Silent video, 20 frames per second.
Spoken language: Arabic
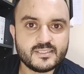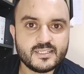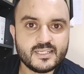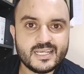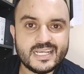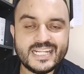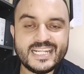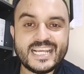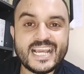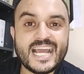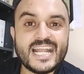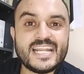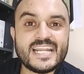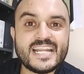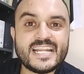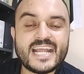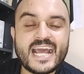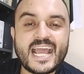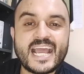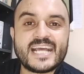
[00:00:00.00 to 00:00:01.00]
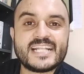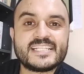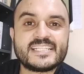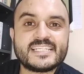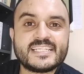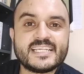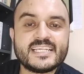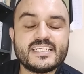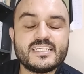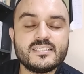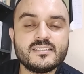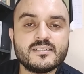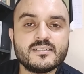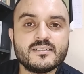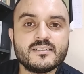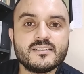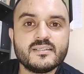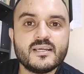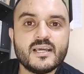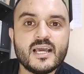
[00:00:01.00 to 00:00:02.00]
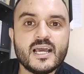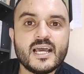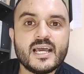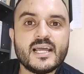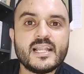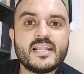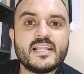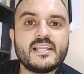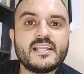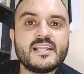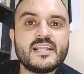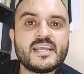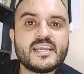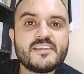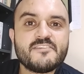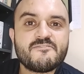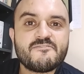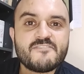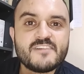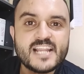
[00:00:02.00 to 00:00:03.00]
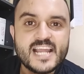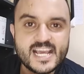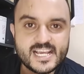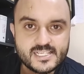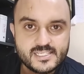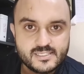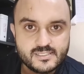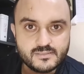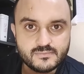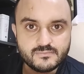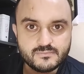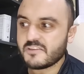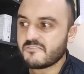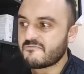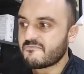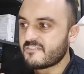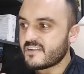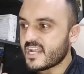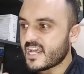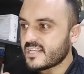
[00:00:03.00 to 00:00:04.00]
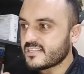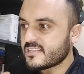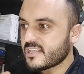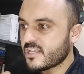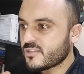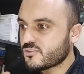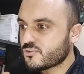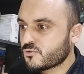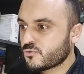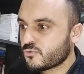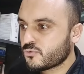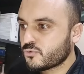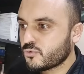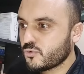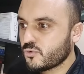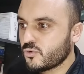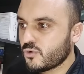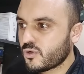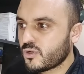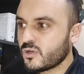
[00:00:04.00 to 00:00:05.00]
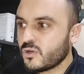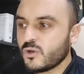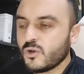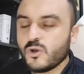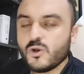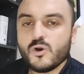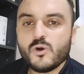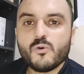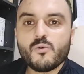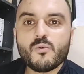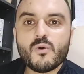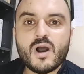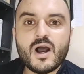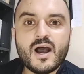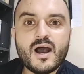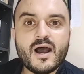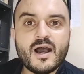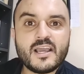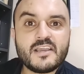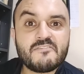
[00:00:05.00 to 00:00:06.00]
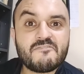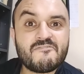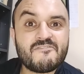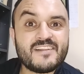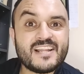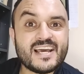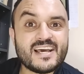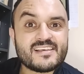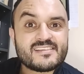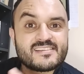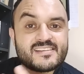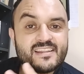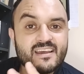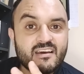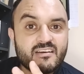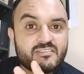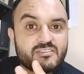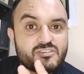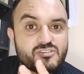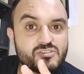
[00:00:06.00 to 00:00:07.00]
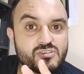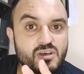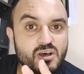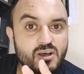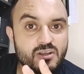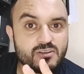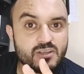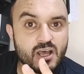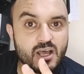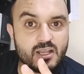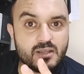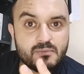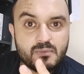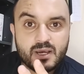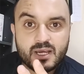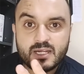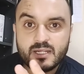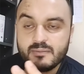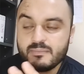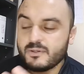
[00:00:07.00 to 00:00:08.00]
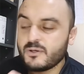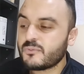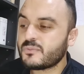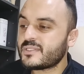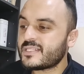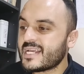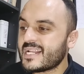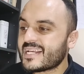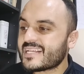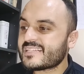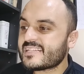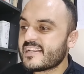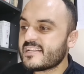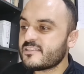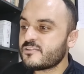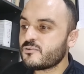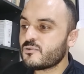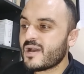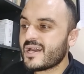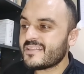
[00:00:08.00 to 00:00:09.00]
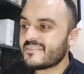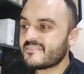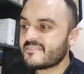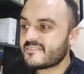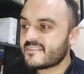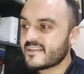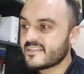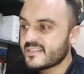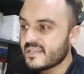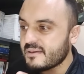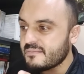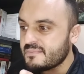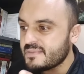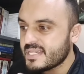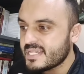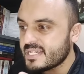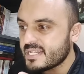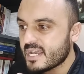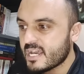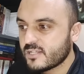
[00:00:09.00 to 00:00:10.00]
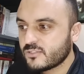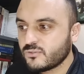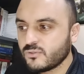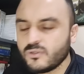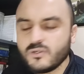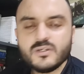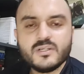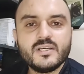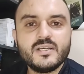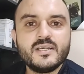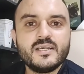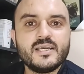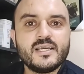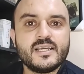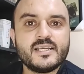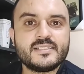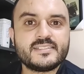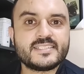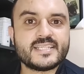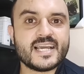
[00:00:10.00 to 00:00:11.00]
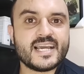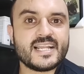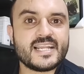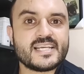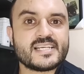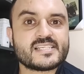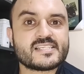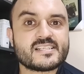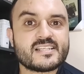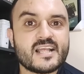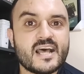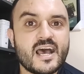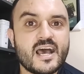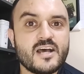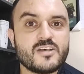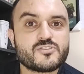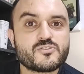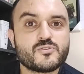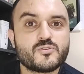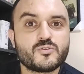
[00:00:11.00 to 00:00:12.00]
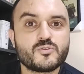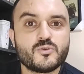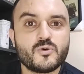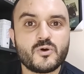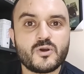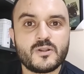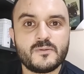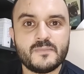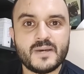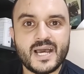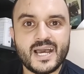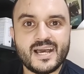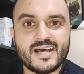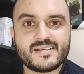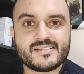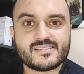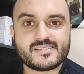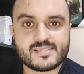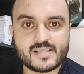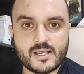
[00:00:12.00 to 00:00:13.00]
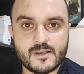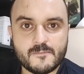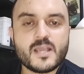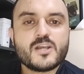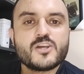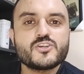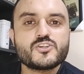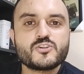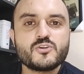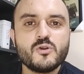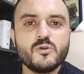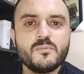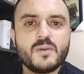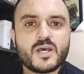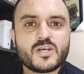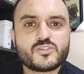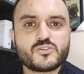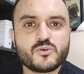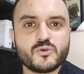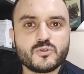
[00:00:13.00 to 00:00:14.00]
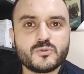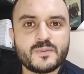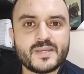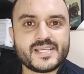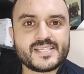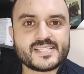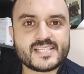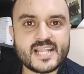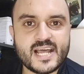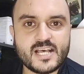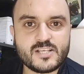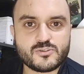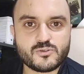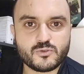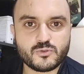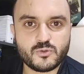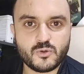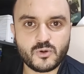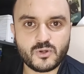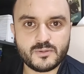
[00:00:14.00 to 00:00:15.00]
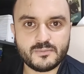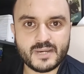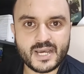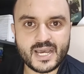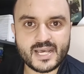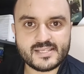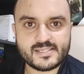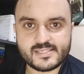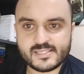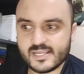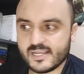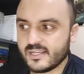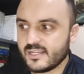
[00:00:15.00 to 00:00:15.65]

لاننا غاديين للافلاس افلاس الصندوق وافلاس الاقتصاد المغربي وبالتالي خصنا نديرو هاد التدابير هادو ديال اصلاح صندوق المقاصه شنو المقصود باصلاح صندوق المقاصه